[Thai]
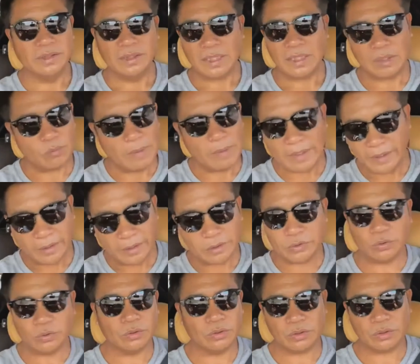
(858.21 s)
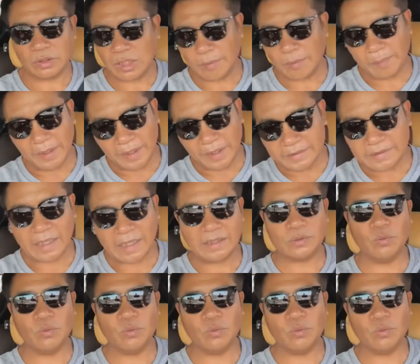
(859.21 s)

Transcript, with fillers: เข้าโรงพยาบาลเอกชนก็ต้องเข้าไปรักษา